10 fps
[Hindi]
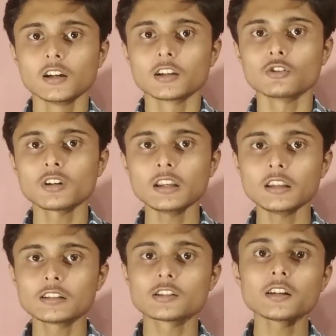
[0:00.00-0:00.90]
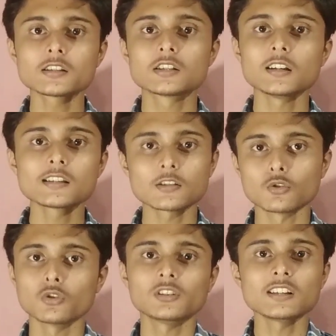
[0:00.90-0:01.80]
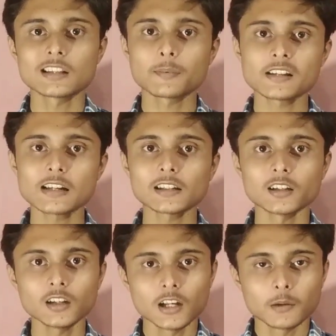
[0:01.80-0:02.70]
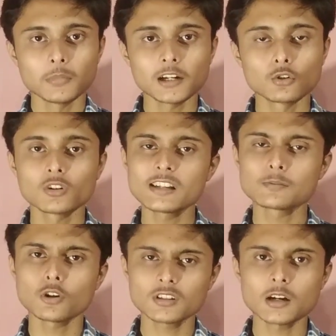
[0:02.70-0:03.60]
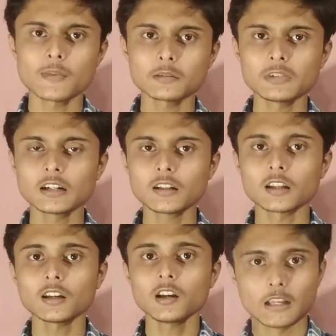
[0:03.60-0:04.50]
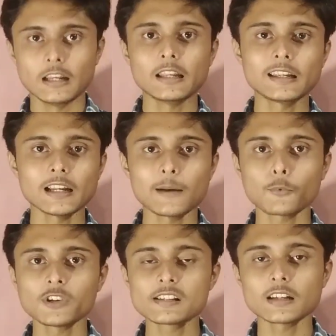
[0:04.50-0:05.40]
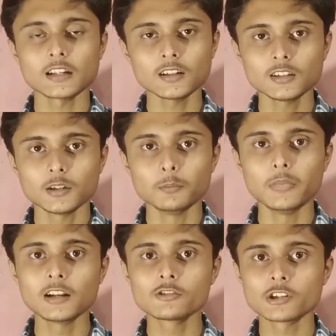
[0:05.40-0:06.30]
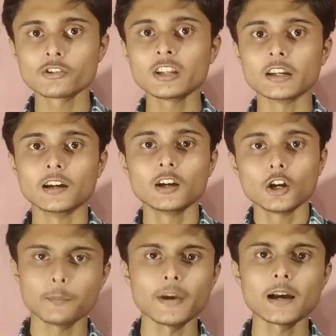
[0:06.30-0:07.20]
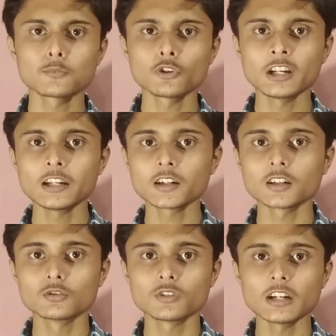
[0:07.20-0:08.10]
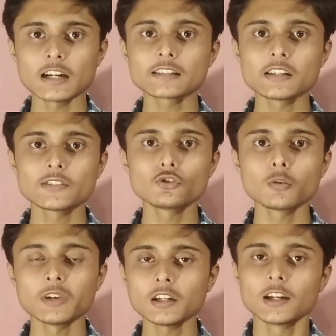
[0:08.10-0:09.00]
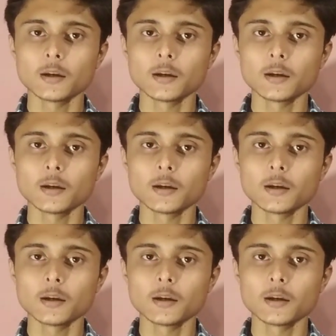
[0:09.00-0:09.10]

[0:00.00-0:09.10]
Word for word: क्योंकि ये चीज़ होती सबके साथ है बट नोटिस बहुत कम आदमी करते हैं लेकिन आपको यह जानना बिल्कुल ज़रूरी है मैं आपको क्लियर कर दूँ कि आज की इस वीडियो में